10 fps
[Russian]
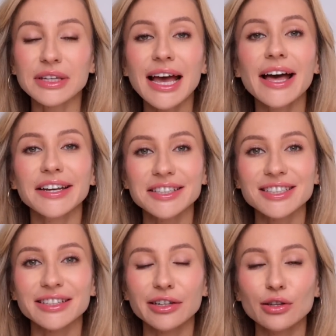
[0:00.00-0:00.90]
Я
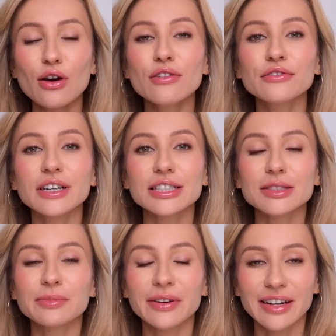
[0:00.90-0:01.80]
Риша Крылова,
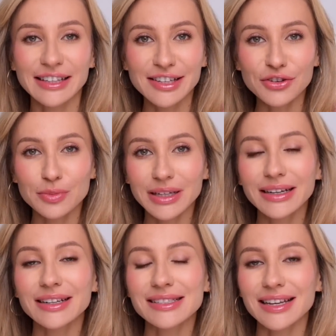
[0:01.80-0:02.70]
ваш проводник в мир
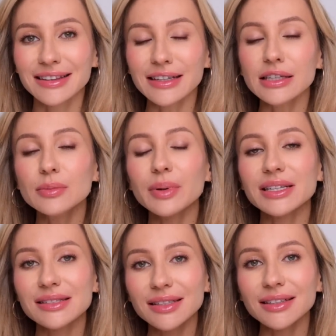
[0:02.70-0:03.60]
красоты и
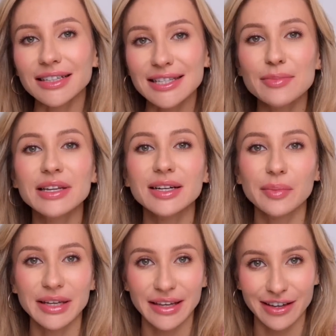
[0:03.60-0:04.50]
простых носибельных
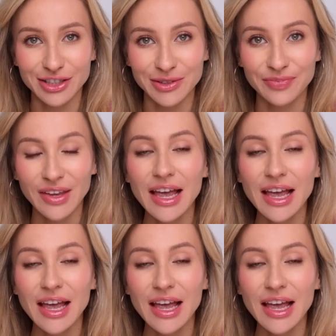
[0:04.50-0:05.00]
макияжей.